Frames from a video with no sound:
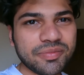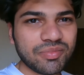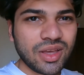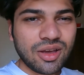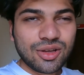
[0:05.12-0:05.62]
में
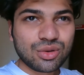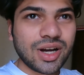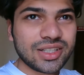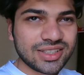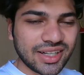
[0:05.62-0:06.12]

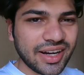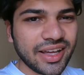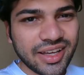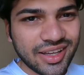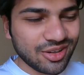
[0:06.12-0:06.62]
तो आज है
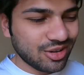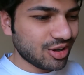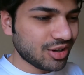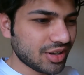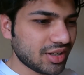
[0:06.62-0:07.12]
संडे
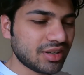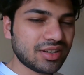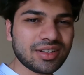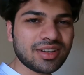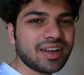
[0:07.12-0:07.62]
और
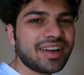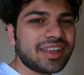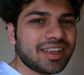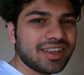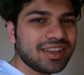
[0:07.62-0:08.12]
घर
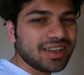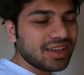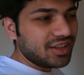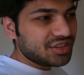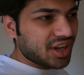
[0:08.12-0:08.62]
की
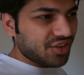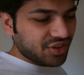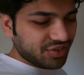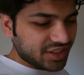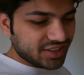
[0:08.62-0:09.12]
साफ़
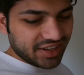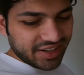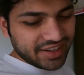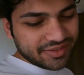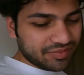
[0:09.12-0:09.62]
सफाई चल
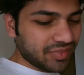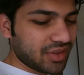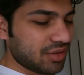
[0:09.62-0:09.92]
रही है